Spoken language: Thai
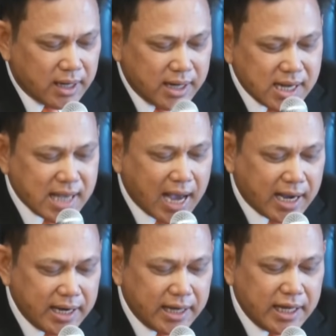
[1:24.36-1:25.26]
เนื่องจาก
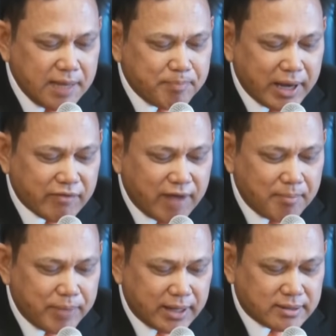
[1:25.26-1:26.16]
คดีนี้เป็นควา
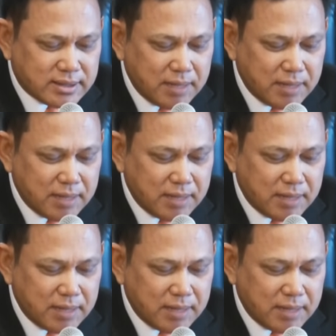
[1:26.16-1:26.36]
มผิด